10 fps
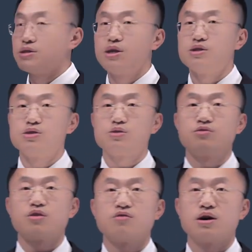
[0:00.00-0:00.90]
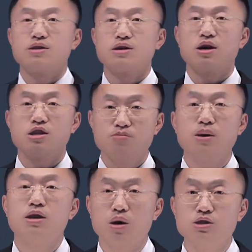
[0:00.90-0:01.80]
这四种方法大家一
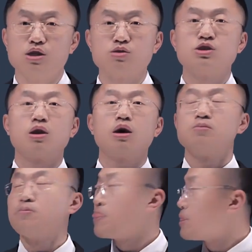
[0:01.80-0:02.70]
般了解就行了。